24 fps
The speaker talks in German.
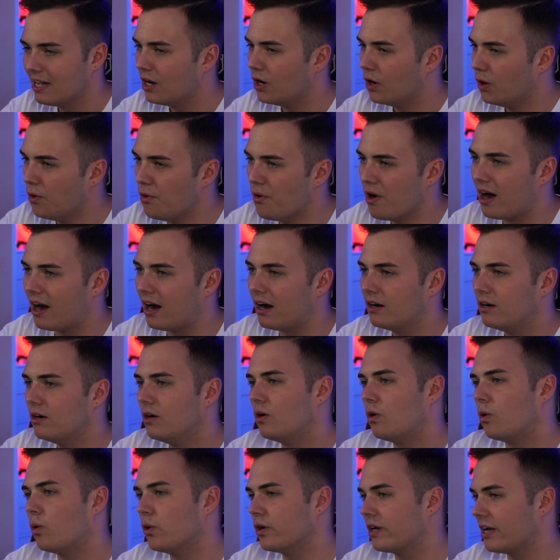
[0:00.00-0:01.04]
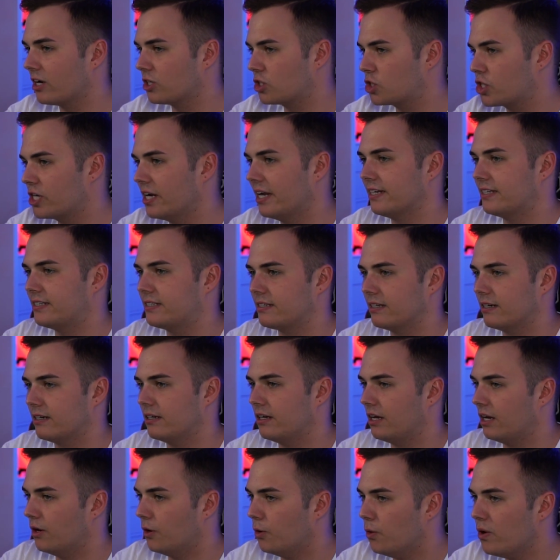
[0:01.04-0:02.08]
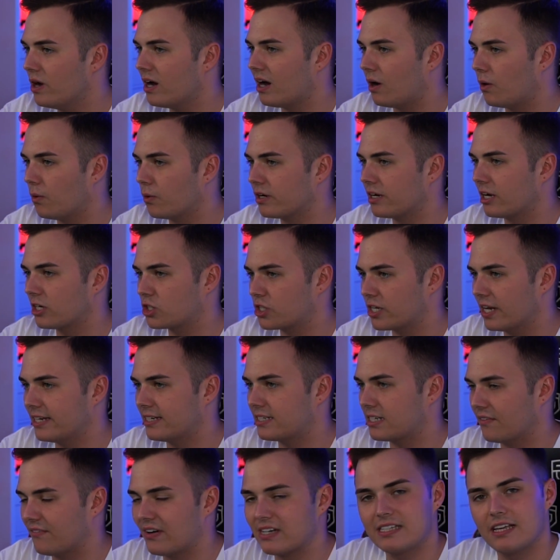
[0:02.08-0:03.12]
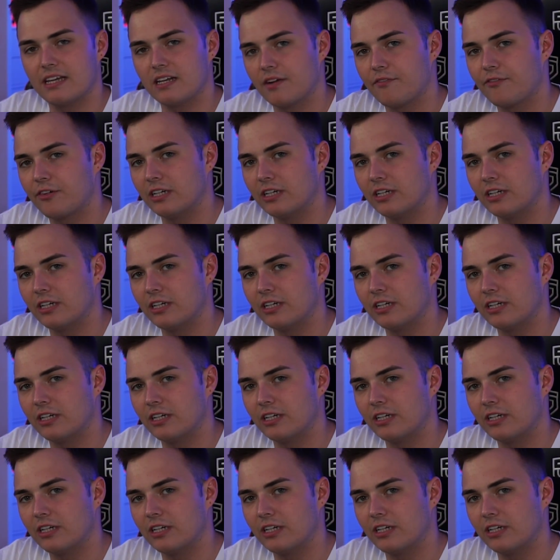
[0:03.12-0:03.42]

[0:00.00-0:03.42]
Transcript: Höher oder schlechter. Äh, höher oder schlechter. Was hat er